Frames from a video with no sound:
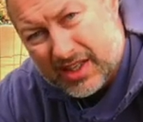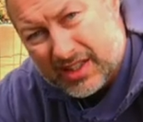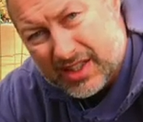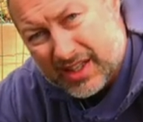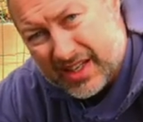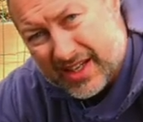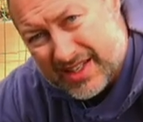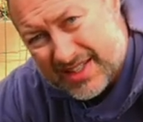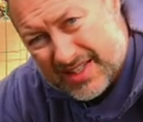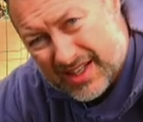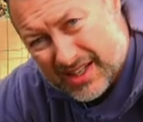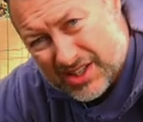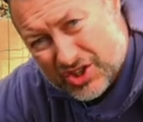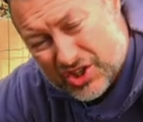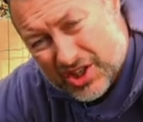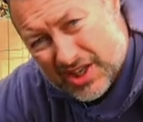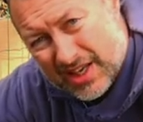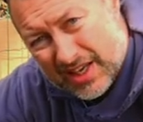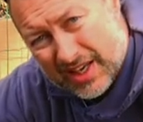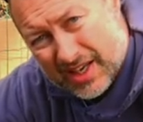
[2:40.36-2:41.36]
die größeren
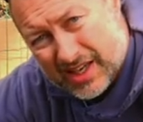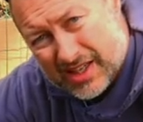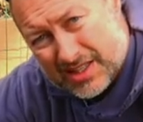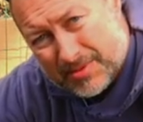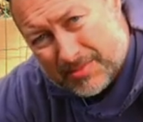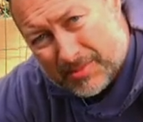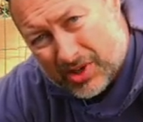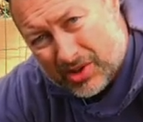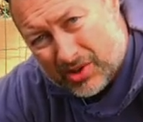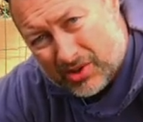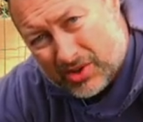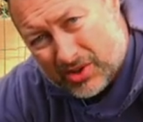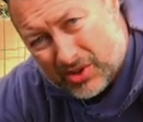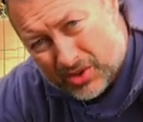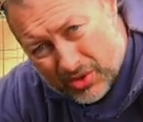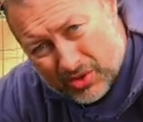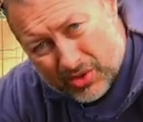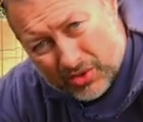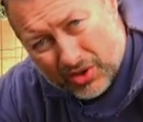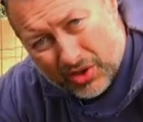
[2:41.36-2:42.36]
Stiegel reißen wir auch
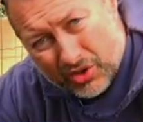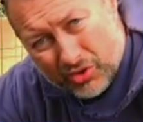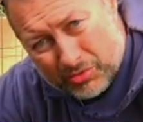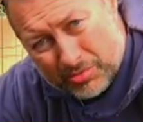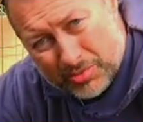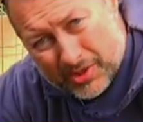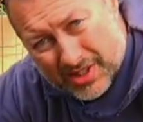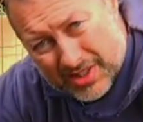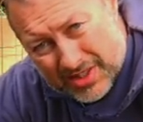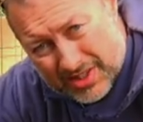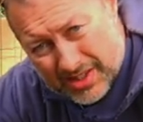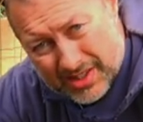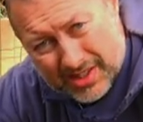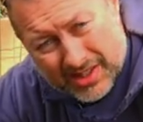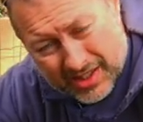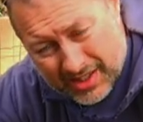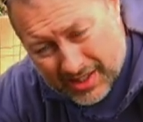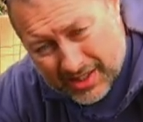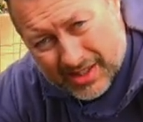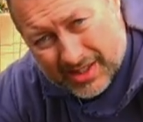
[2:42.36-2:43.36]
und hoffen wir, dass die
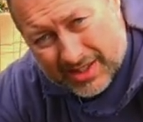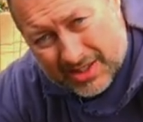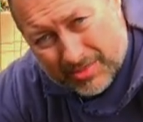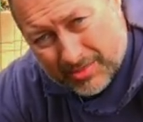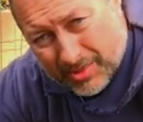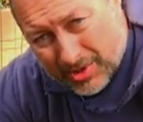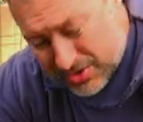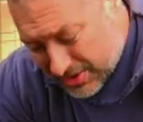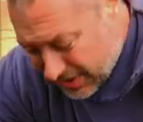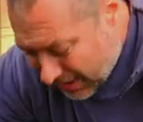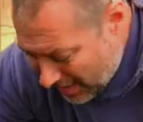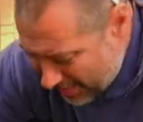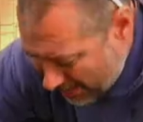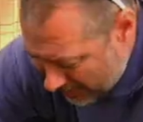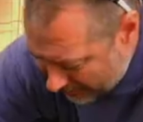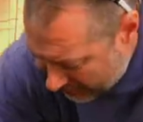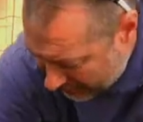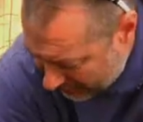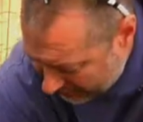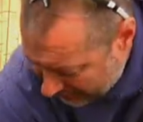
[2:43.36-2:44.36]
Dinger nicht zum Austreiben
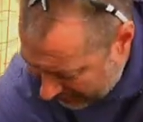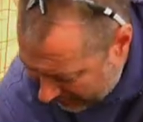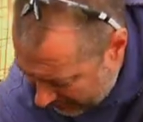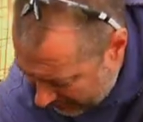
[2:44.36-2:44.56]
anfangen.